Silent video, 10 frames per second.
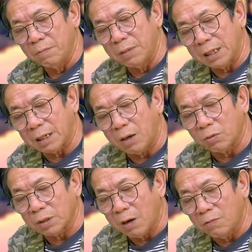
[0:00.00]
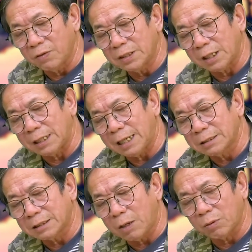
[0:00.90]
mình cầu nhau với Trần
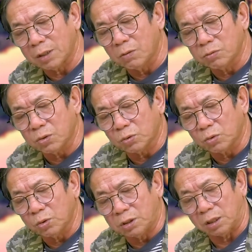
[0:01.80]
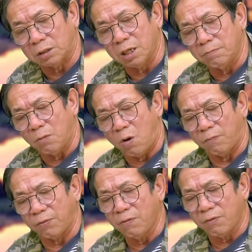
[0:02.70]
Đăng sao lại không cho tôi trực tiếp
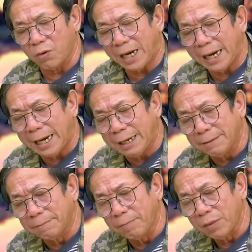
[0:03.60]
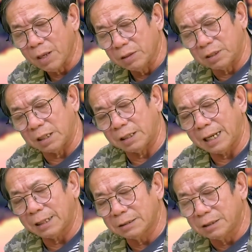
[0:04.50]
bỏ phiếu vào khe. Trần
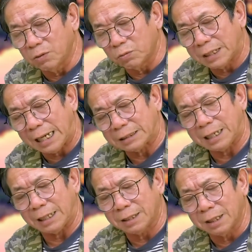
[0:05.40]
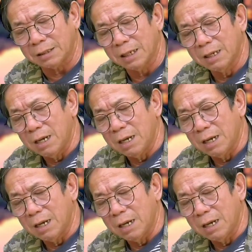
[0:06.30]
Đăng dịu dàng giải thích.